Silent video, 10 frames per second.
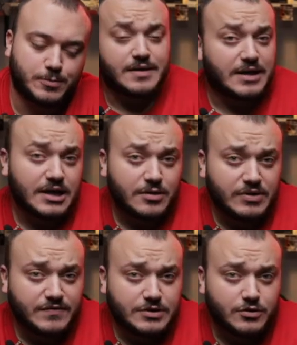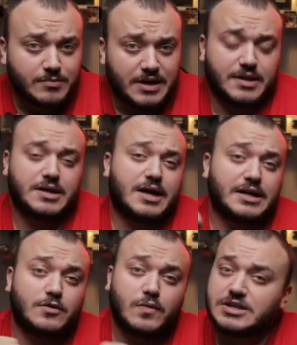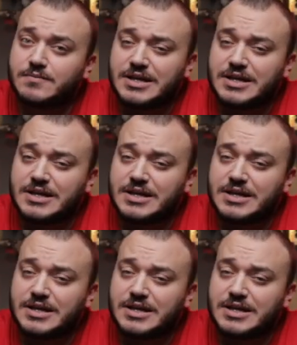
ذكرنا بالفيديو الماضي عن الوايت